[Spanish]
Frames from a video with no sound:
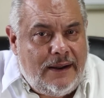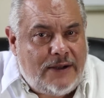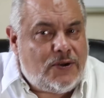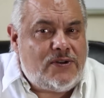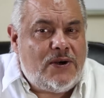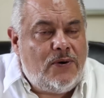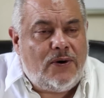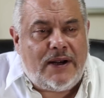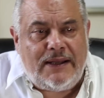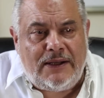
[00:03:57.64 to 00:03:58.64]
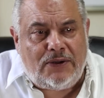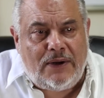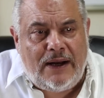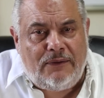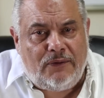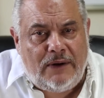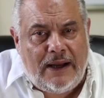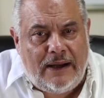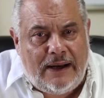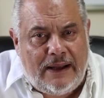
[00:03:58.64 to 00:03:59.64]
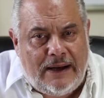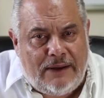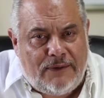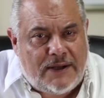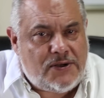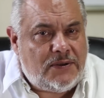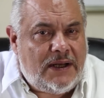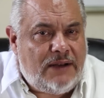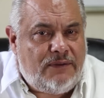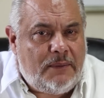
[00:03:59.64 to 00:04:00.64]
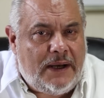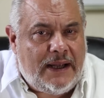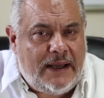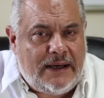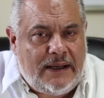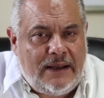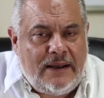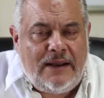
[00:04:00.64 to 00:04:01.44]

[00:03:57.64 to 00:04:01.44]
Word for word: Estoy seguro que dentro de la, fracción del FMLN